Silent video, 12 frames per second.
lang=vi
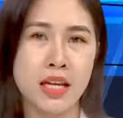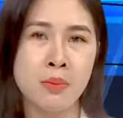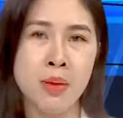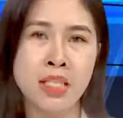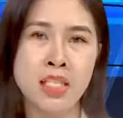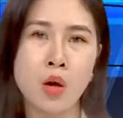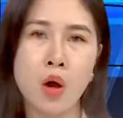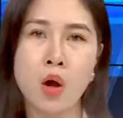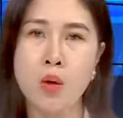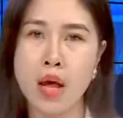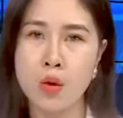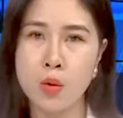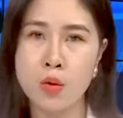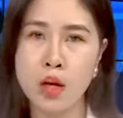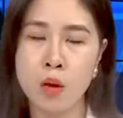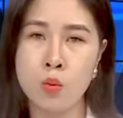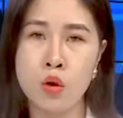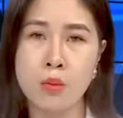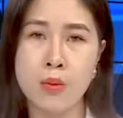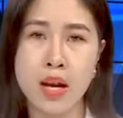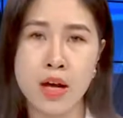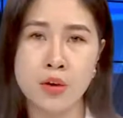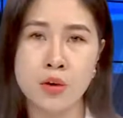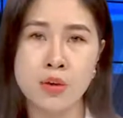Liên minh châu Âu EU cáo buộc
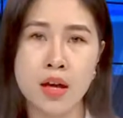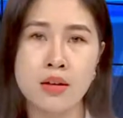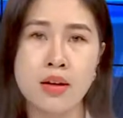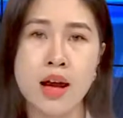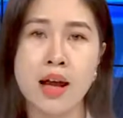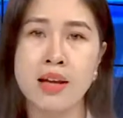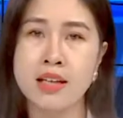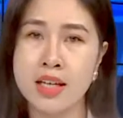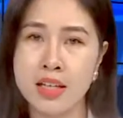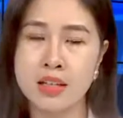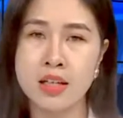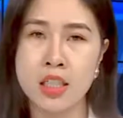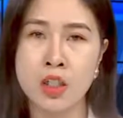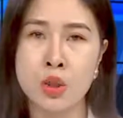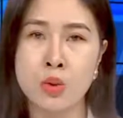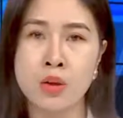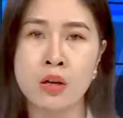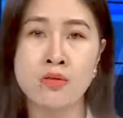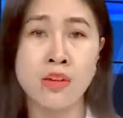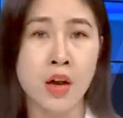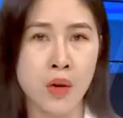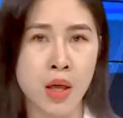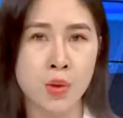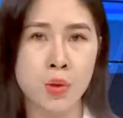Belarus đã đưa hàng nghìn người từ Trung Đông vào
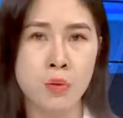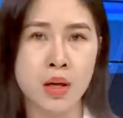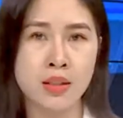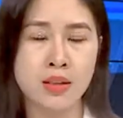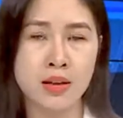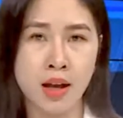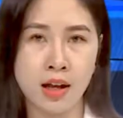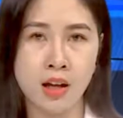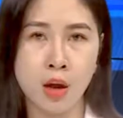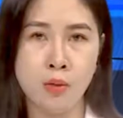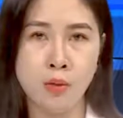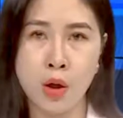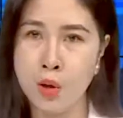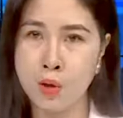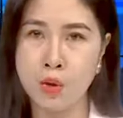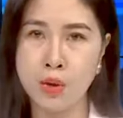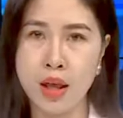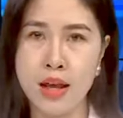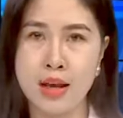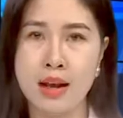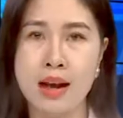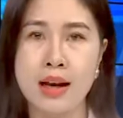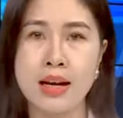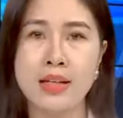EU bằng đường hàng không, cụ thể
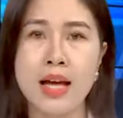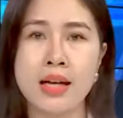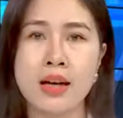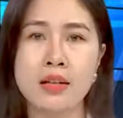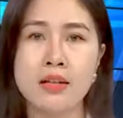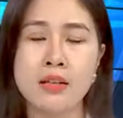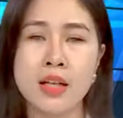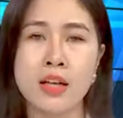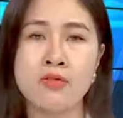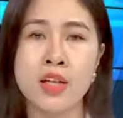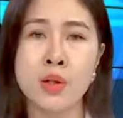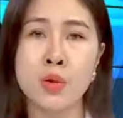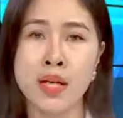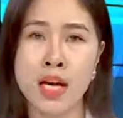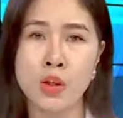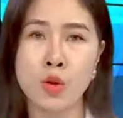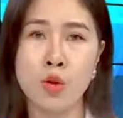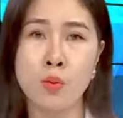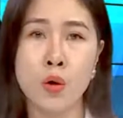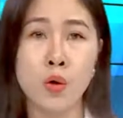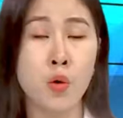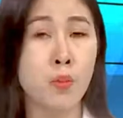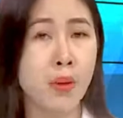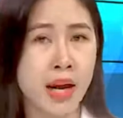là tại các nước thành viên của NATO bao
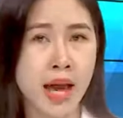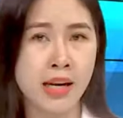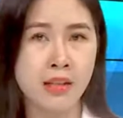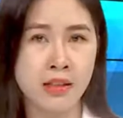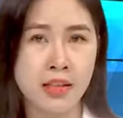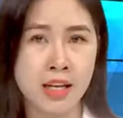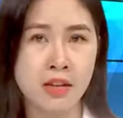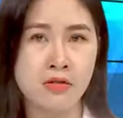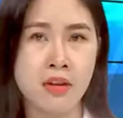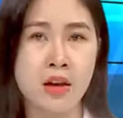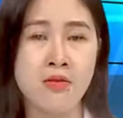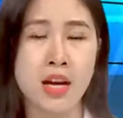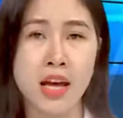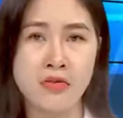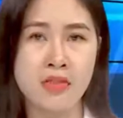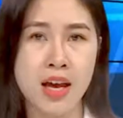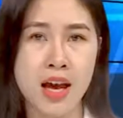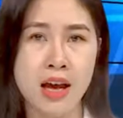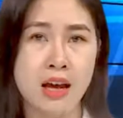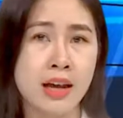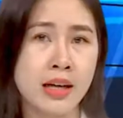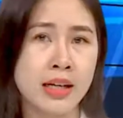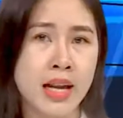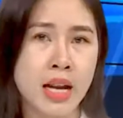gồm Ba Lan, Litva và Latvia
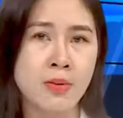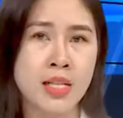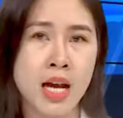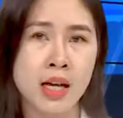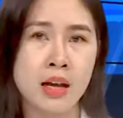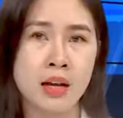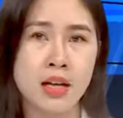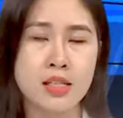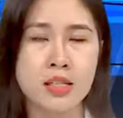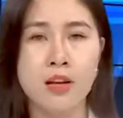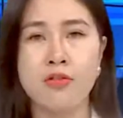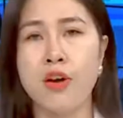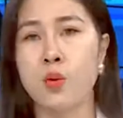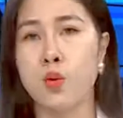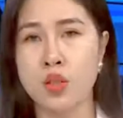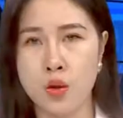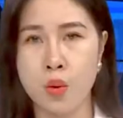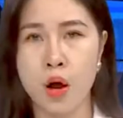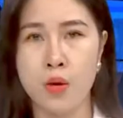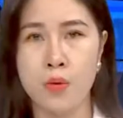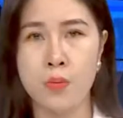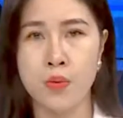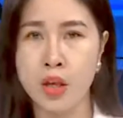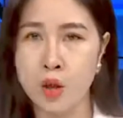để đáp trả các lệnh trừng phạt của châu Âu.
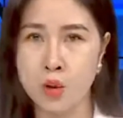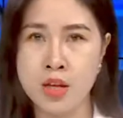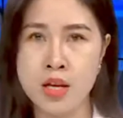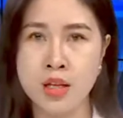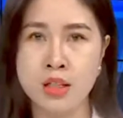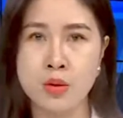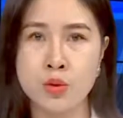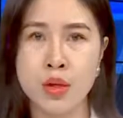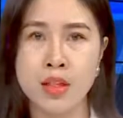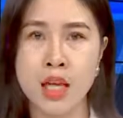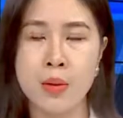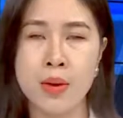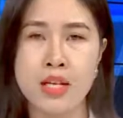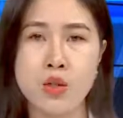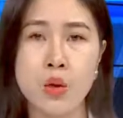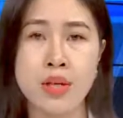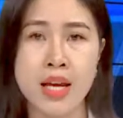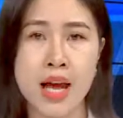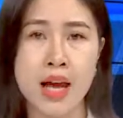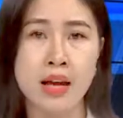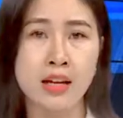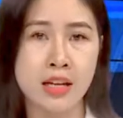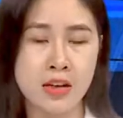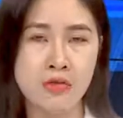Tuy nhiên, trong chuyến thăm Estonia,
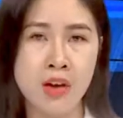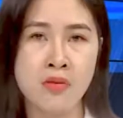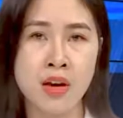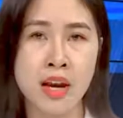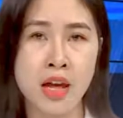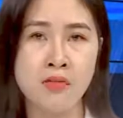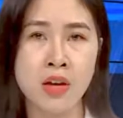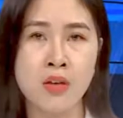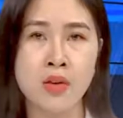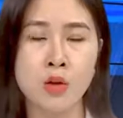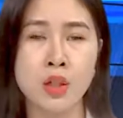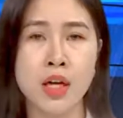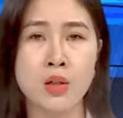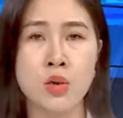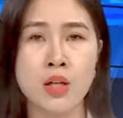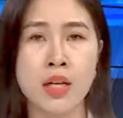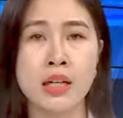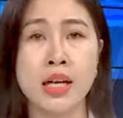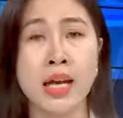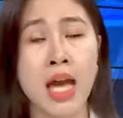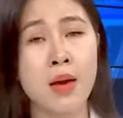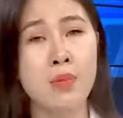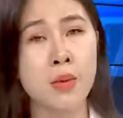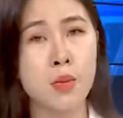Litva và Latvia vào ngày Chủ nhật ngày
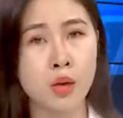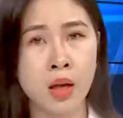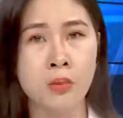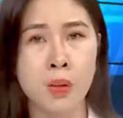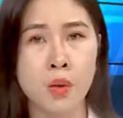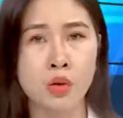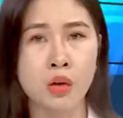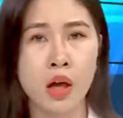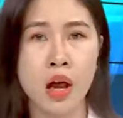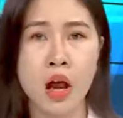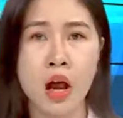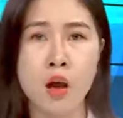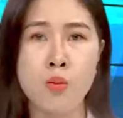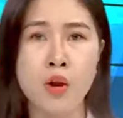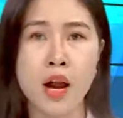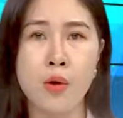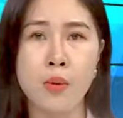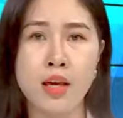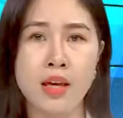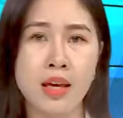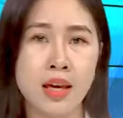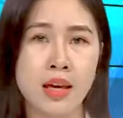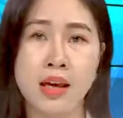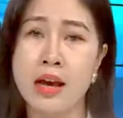21 tháng 11, ông
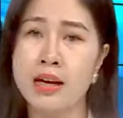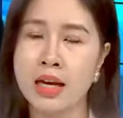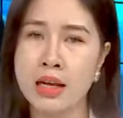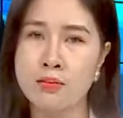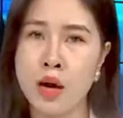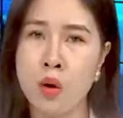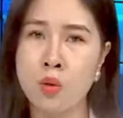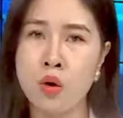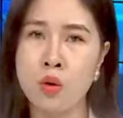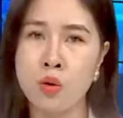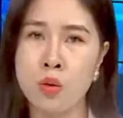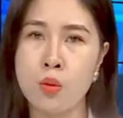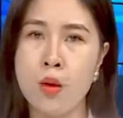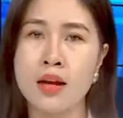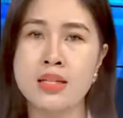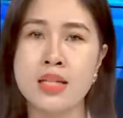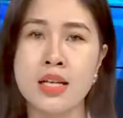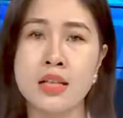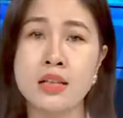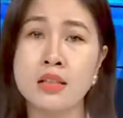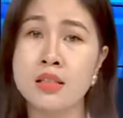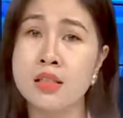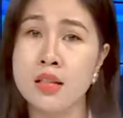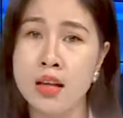Morawiecki, cảnh báo cuộc khủng hoảng di cư
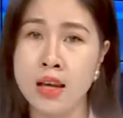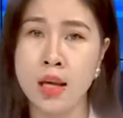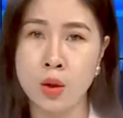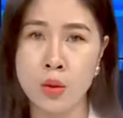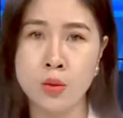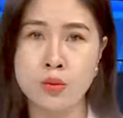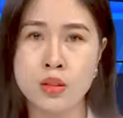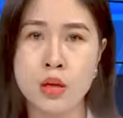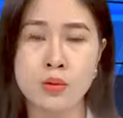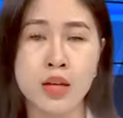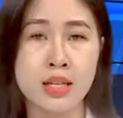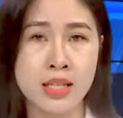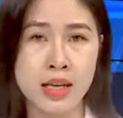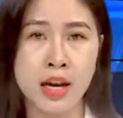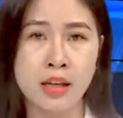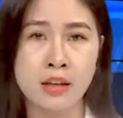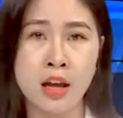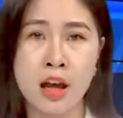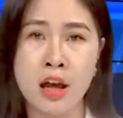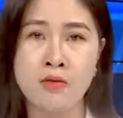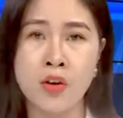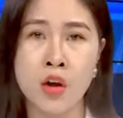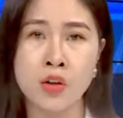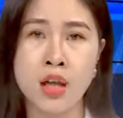chưa thể kết thúc trong thời gian ngắn
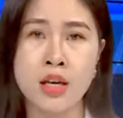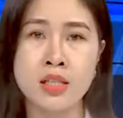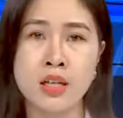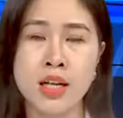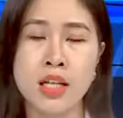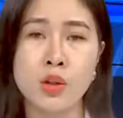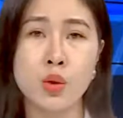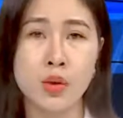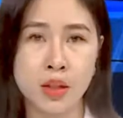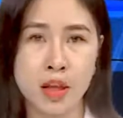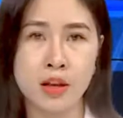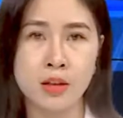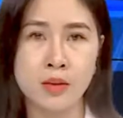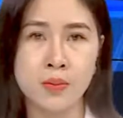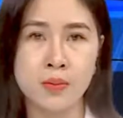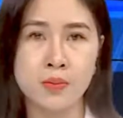và có thể trở nên tồi tệ hơn.